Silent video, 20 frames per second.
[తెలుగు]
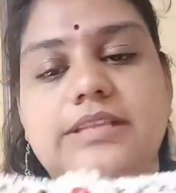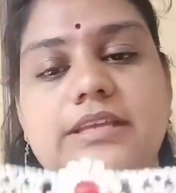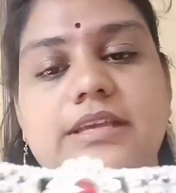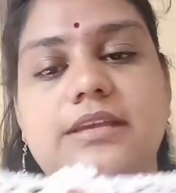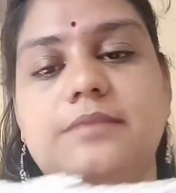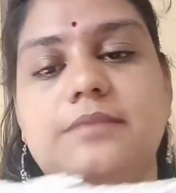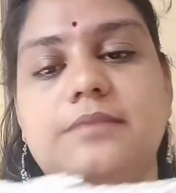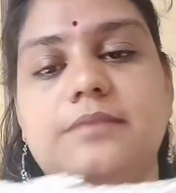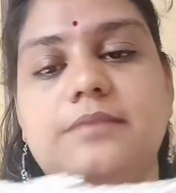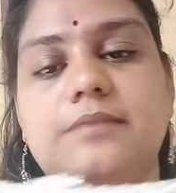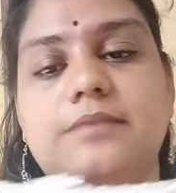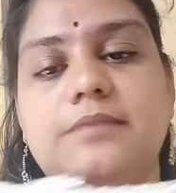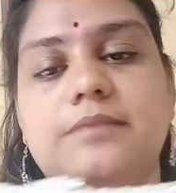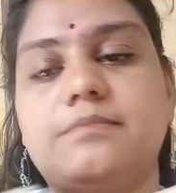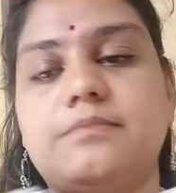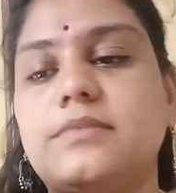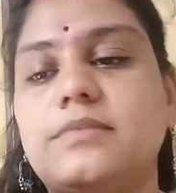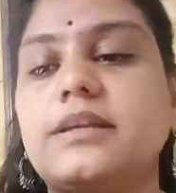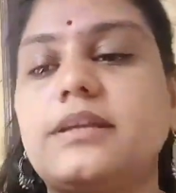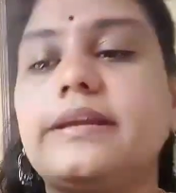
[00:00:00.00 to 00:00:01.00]
సో ఇది
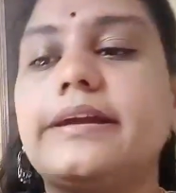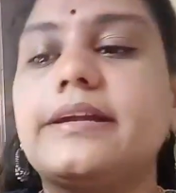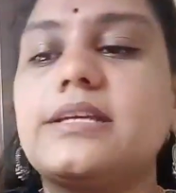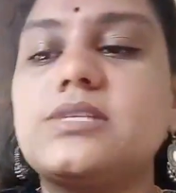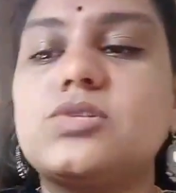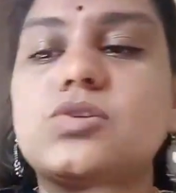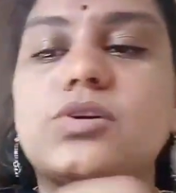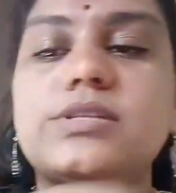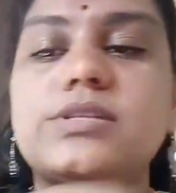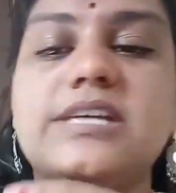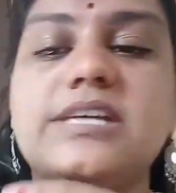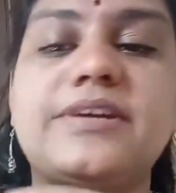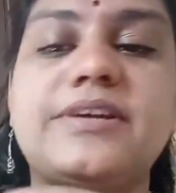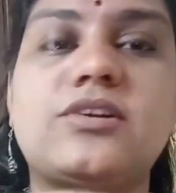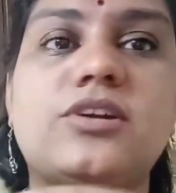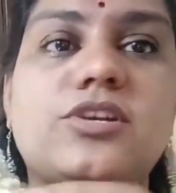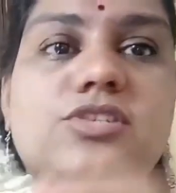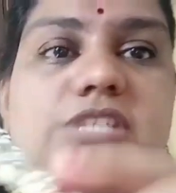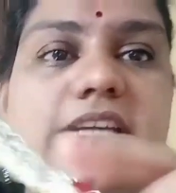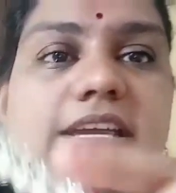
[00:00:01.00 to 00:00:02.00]
ఇక్కడ స్టోన్స్
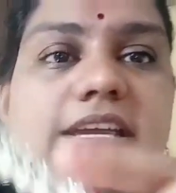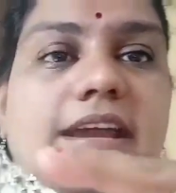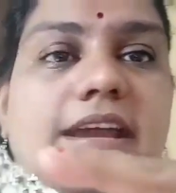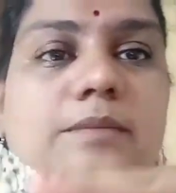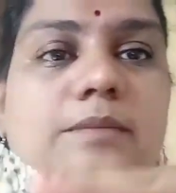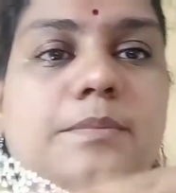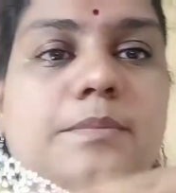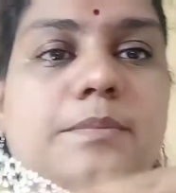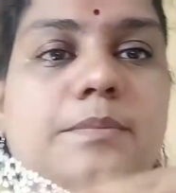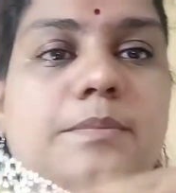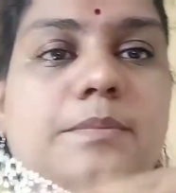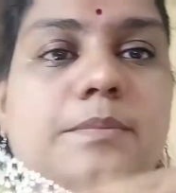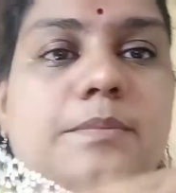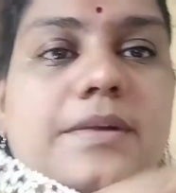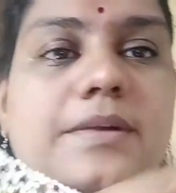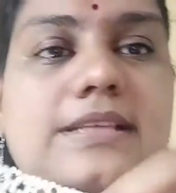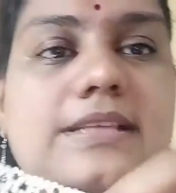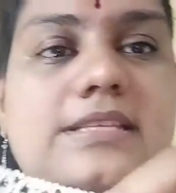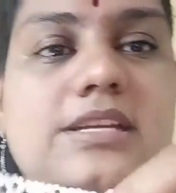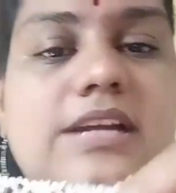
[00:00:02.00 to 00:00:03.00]
అవి కూడా వచ్చాయి అండ్
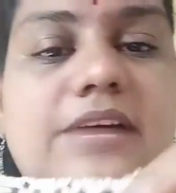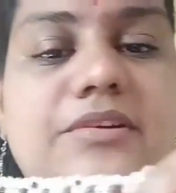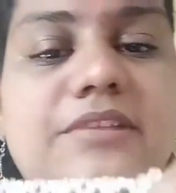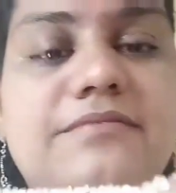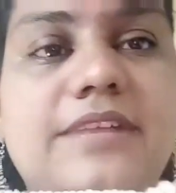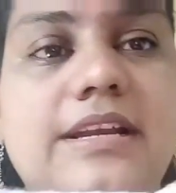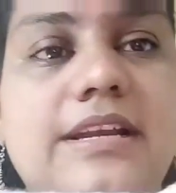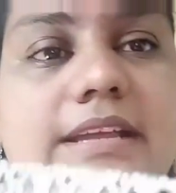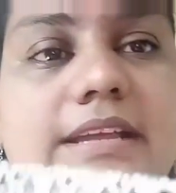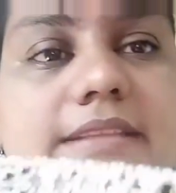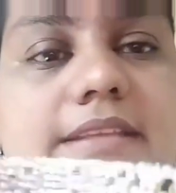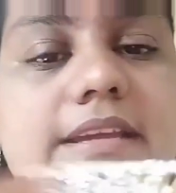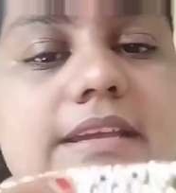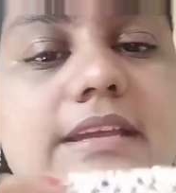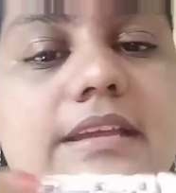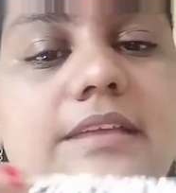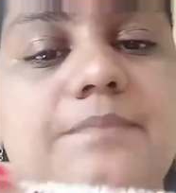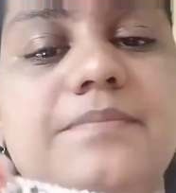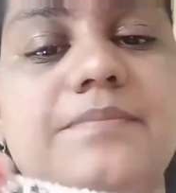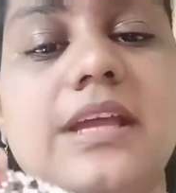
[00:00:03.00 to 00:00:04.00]
పర్ల్స్ రావడం వల్ల
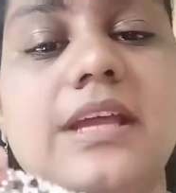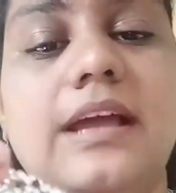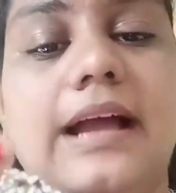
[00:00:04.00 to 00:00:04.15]
దీని